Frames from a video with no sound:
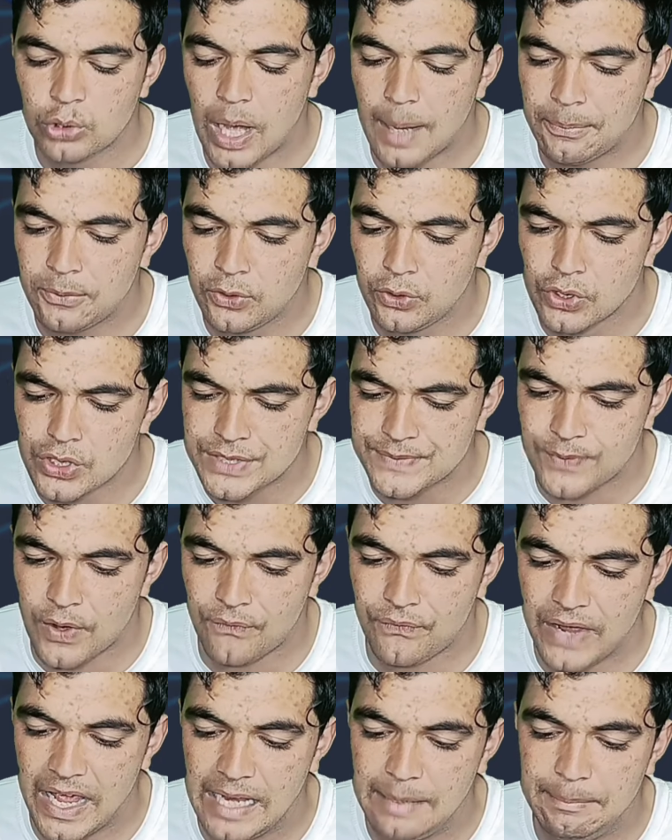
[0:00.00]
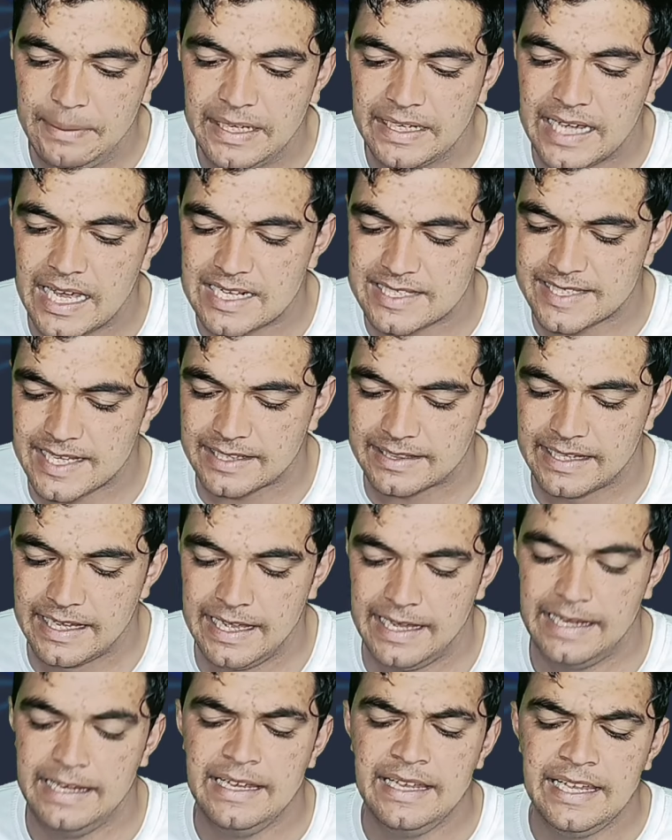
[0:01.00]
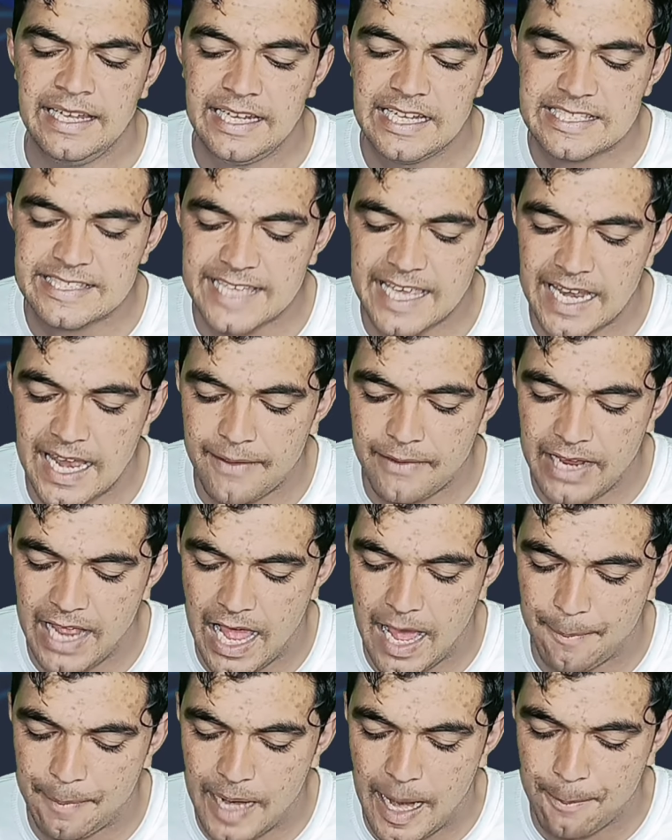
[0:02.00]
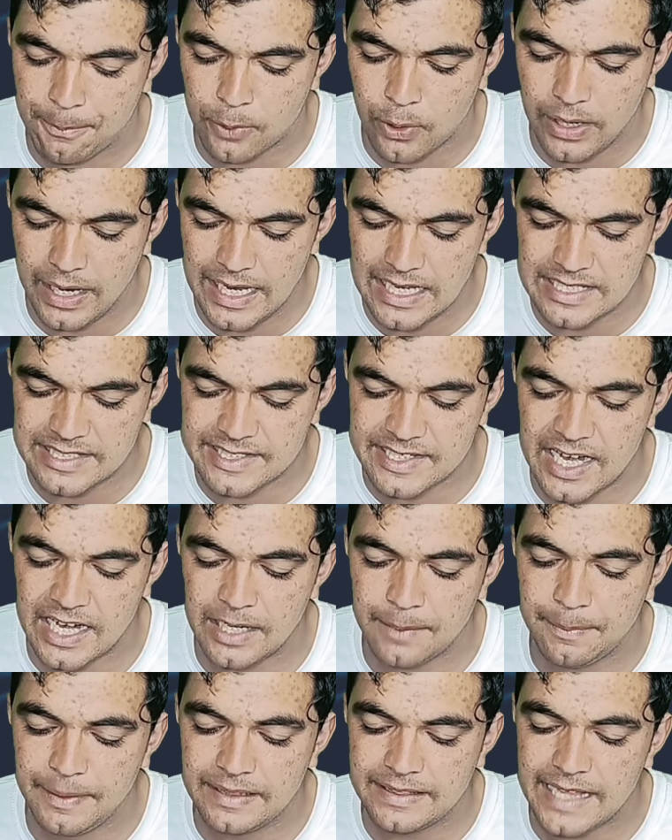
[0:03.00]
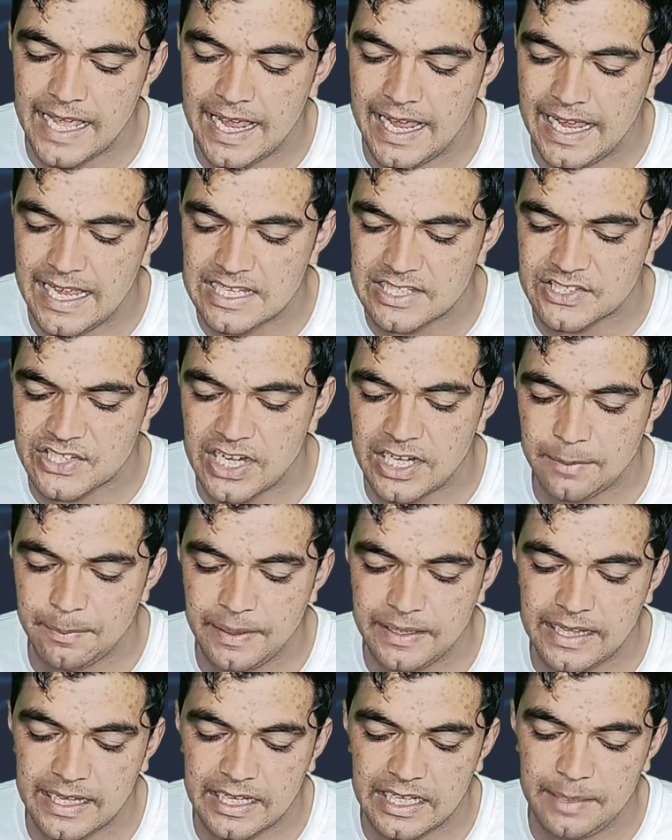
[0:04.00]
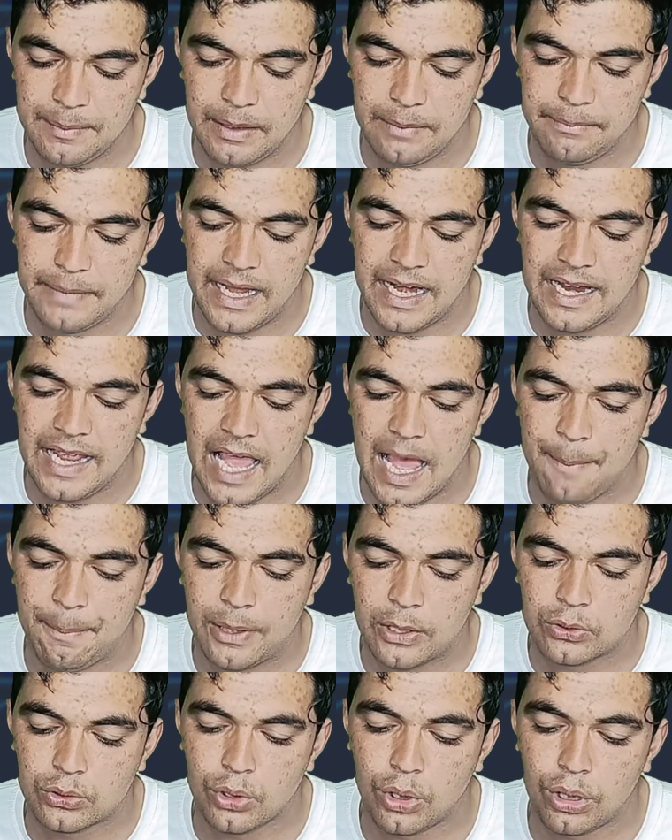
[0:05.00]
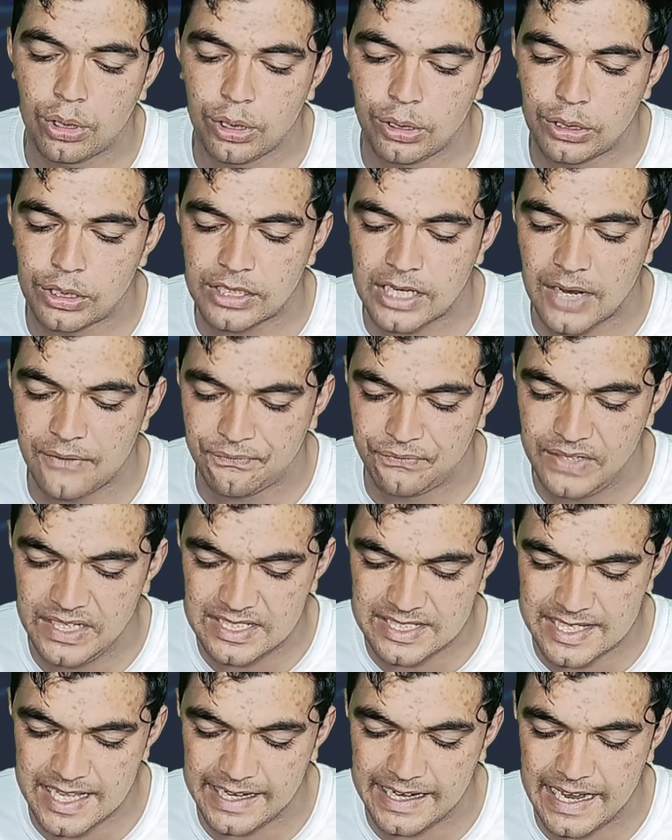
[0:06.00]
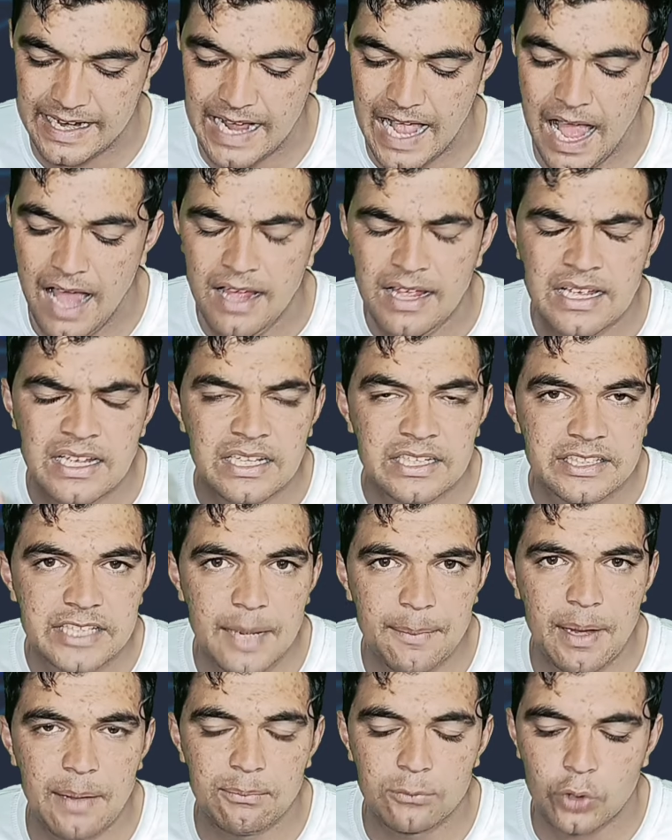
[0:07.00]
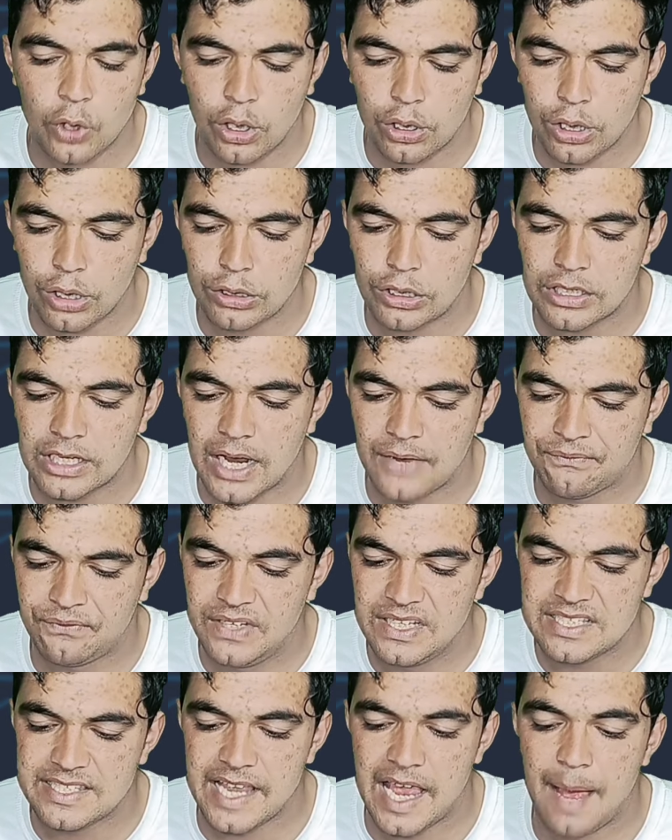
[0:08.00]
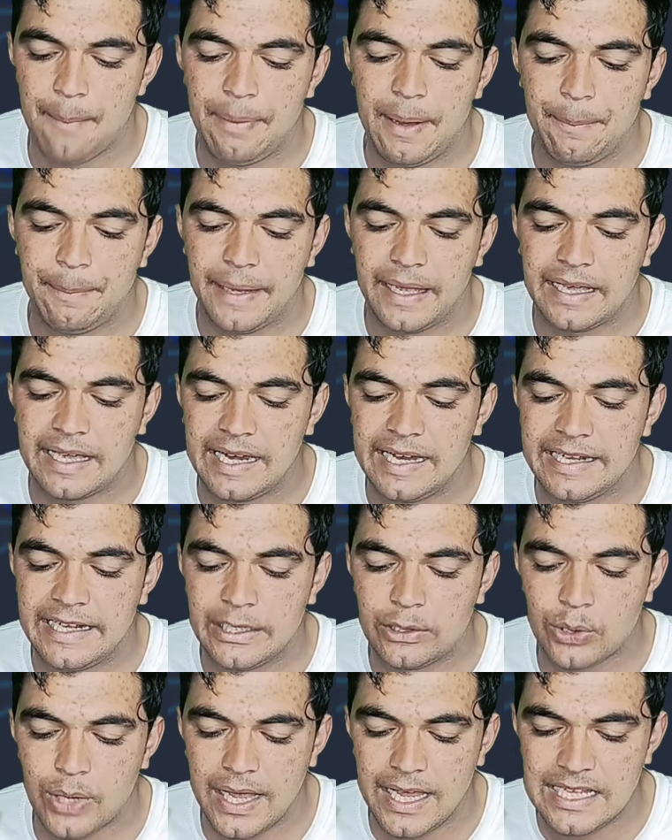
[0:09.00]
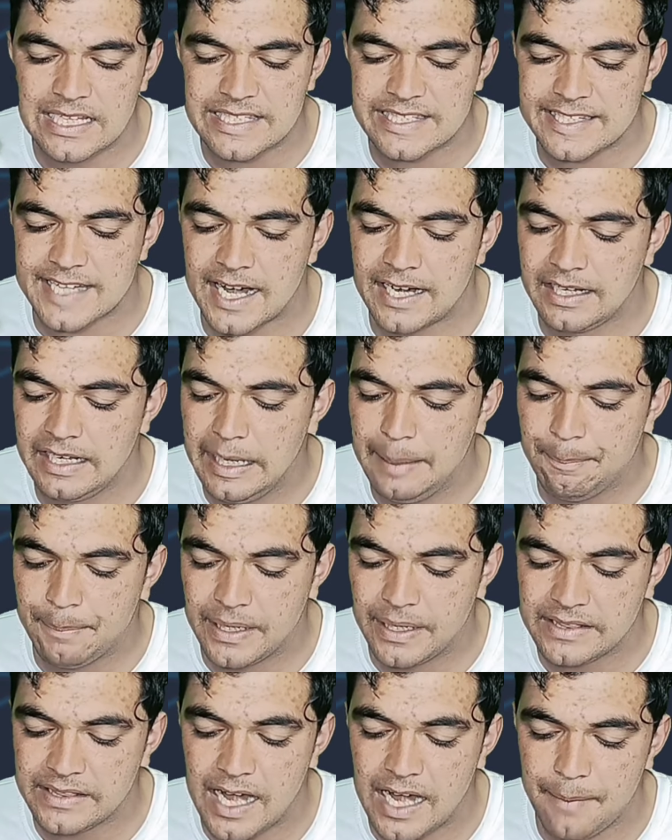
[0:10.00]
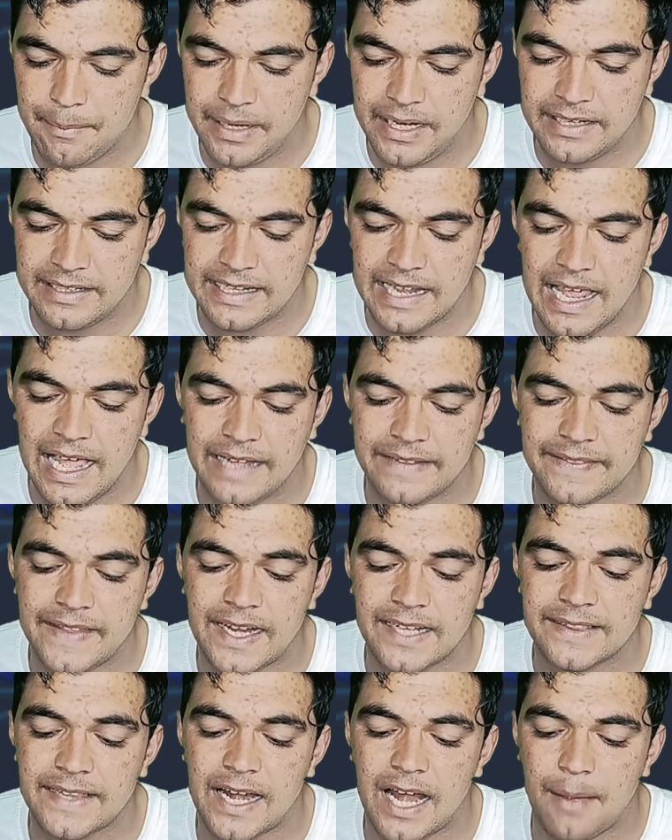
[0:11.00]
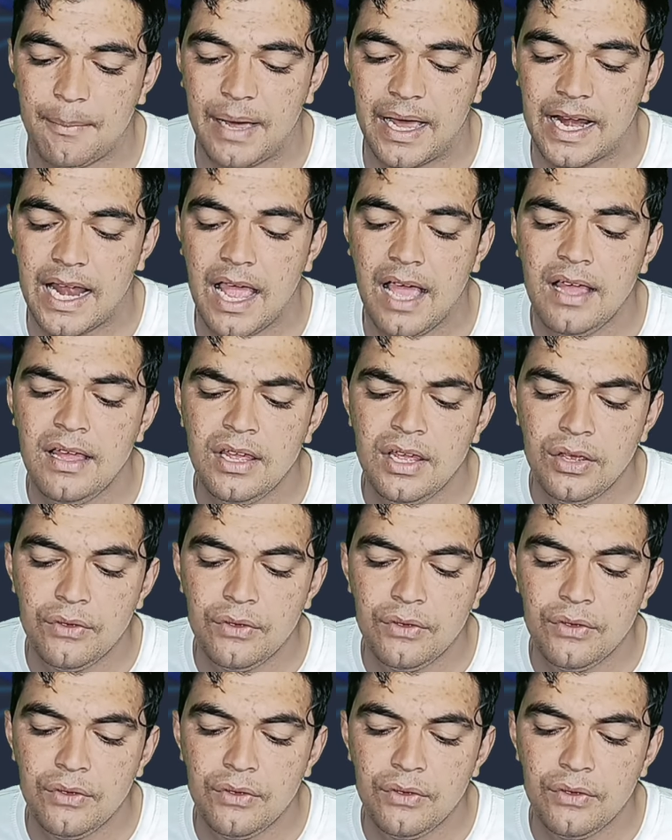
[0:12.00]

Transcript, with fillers: तो आप यूज प्रोफाइल भी कर सकते हैं इसके अलावा यहाँ पर आपको इंस्टेंट मिलता है इंस्टेंट में तकरीबन मेरा यहाँ पर दो डॉलर का फीस लगेगा जब हम दो डॉलर का फीस यहाँ पे पे करेंगे तो इंस्टेंटली पंद्रह मिनट के अंदर अंदर हमारा